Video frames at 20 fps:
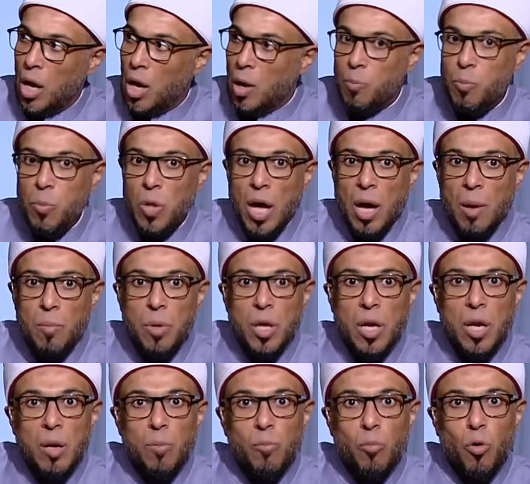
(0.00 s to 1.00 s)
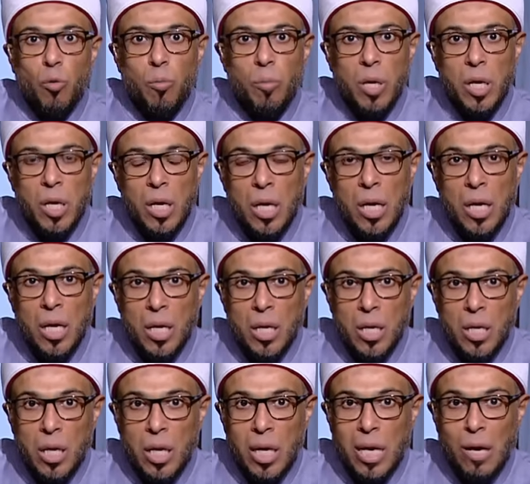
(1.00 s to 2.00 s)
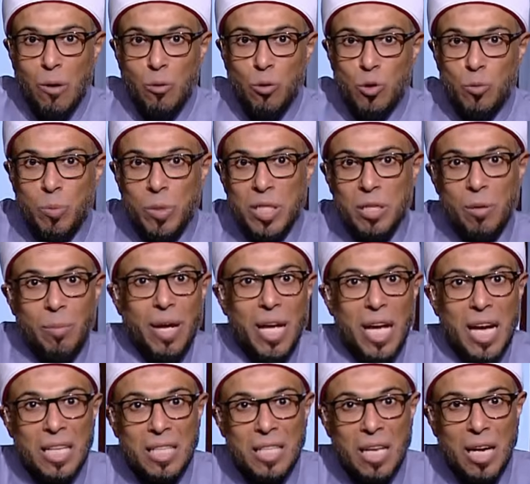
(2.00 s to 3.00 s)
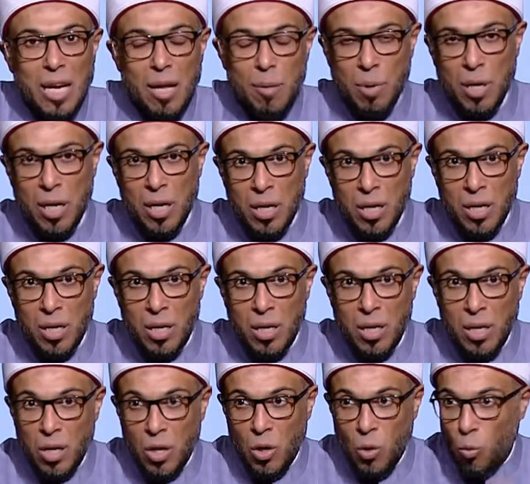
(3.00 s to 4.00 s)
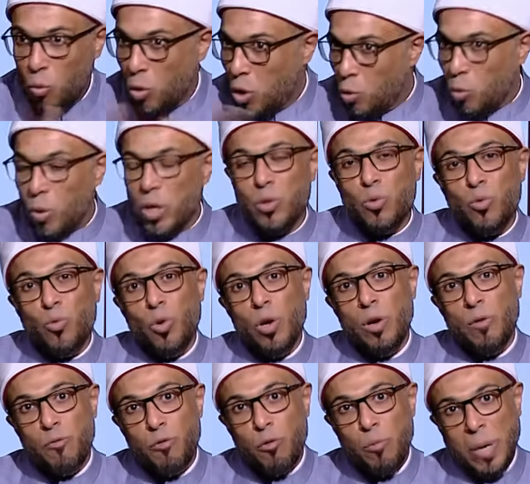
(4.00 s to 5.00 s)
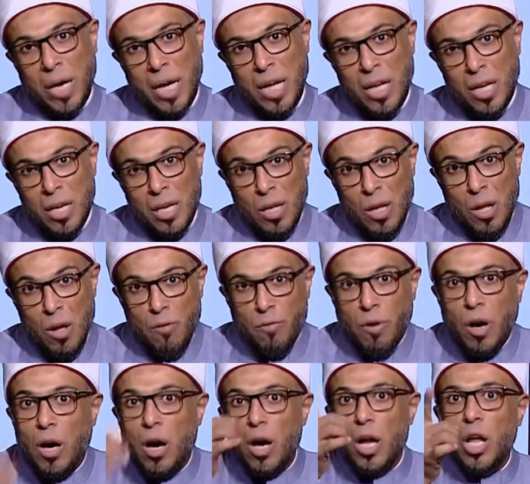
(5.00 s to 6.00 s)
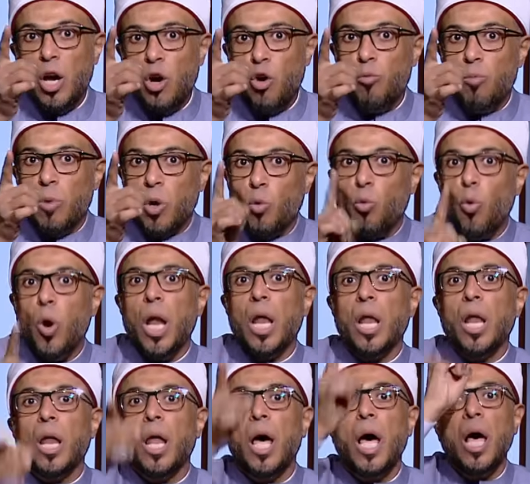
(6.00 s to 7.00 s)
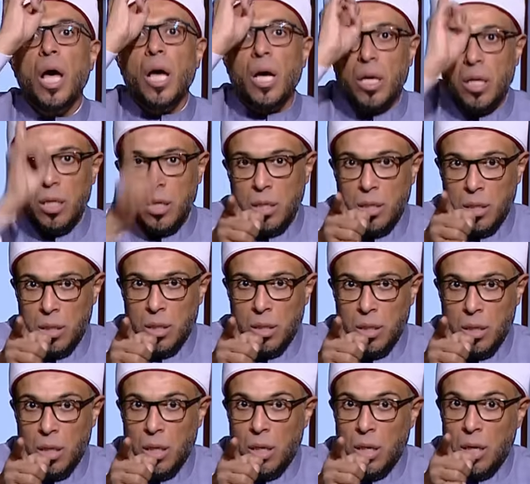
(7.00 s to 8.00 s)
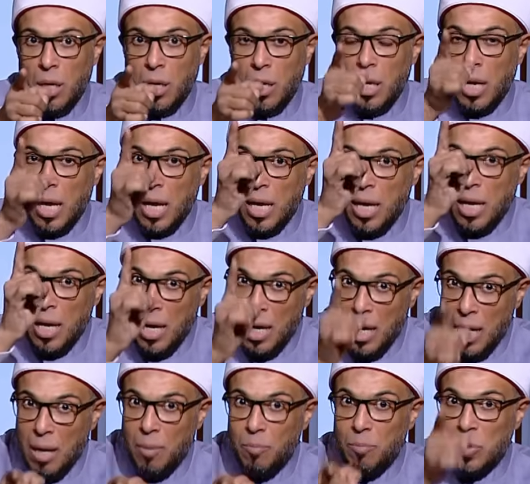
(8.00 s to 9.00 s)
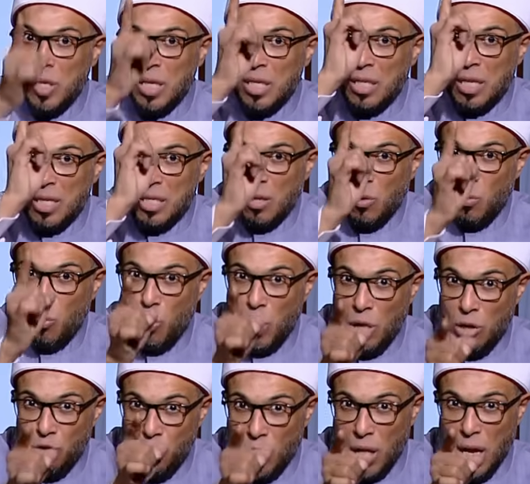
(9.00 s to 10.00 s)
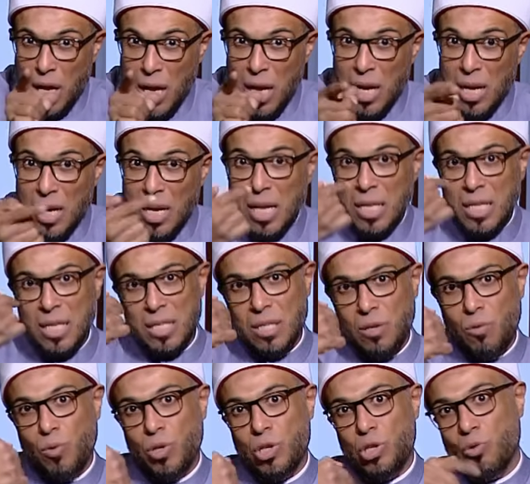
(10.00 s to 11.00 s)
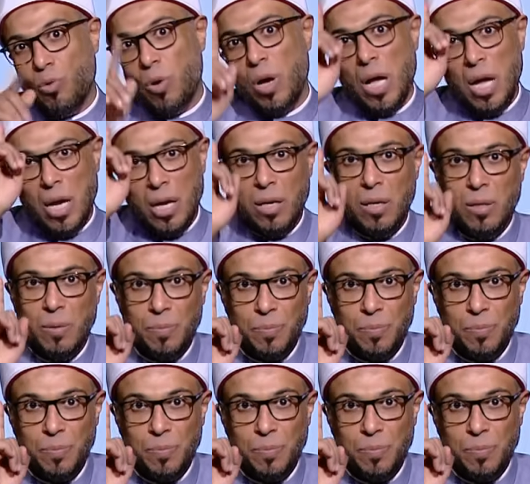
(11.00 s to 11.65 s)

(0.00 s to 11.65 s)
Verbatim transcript: ابن امير المؤمنين يتجوز بنت بائعه اللبن واخواته وقفوا معاه فقال عمر والله لئن لم تتزوجها لتزوجتها انا